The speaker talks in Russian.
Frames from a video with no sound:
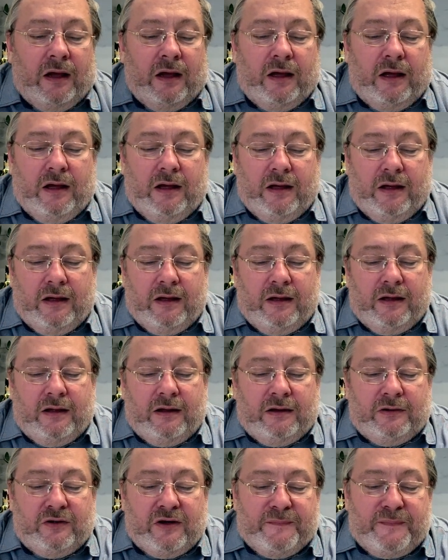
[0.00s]

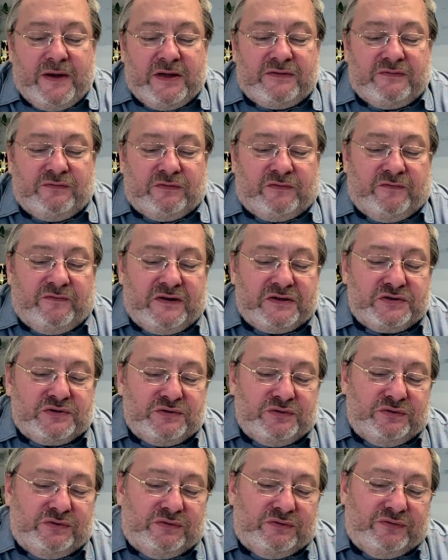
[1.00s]
А, но ну, опять вот
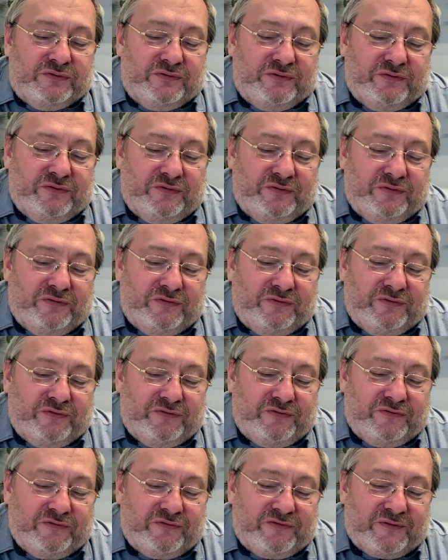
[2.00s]
ввожу,
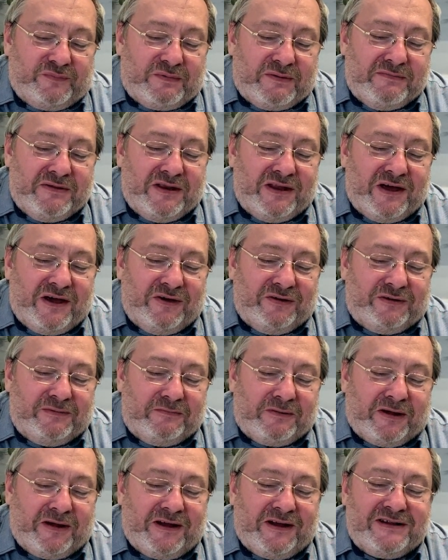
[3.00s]
вспоминаю это
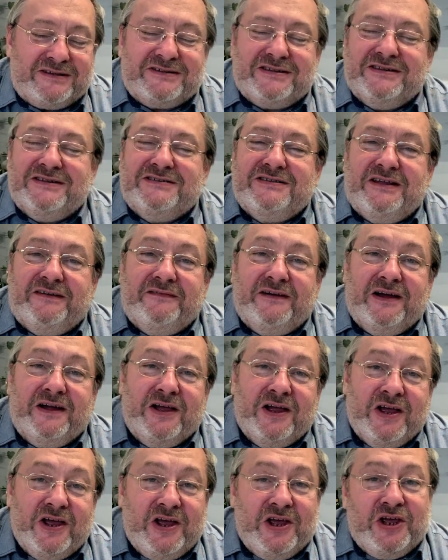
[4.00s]
прекрасные слова,
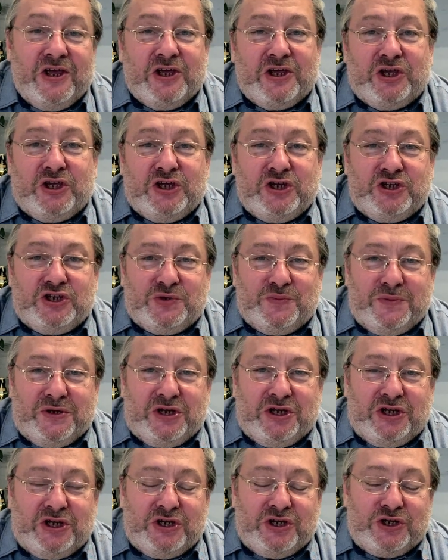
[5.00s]

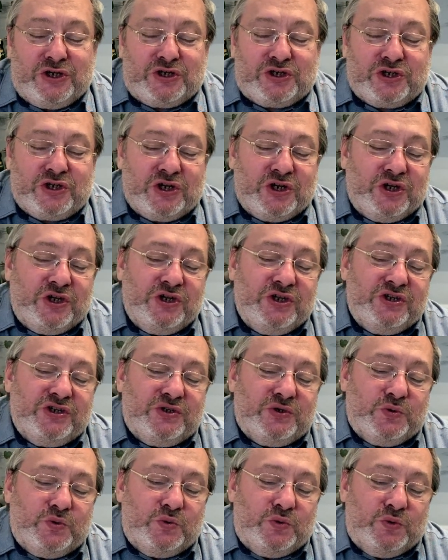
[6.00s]
кишмиш,
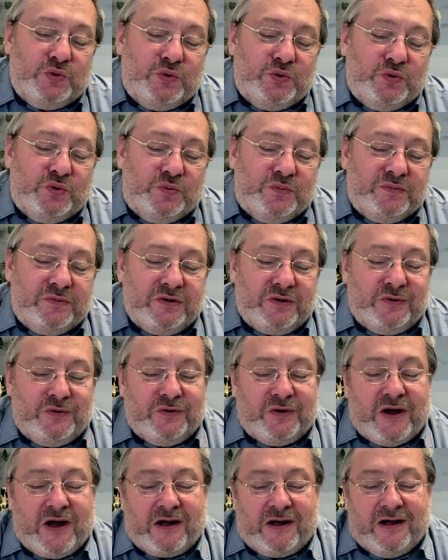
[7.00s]
изюм,
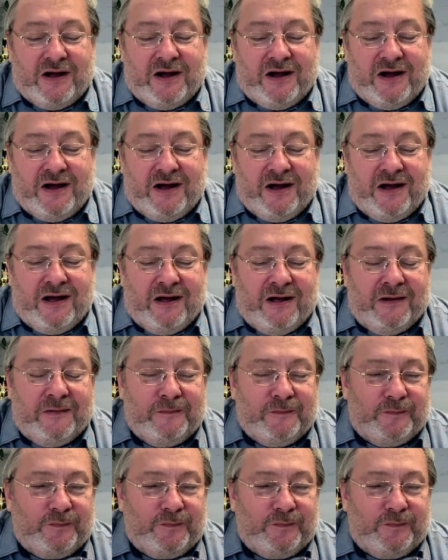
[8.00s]
курага,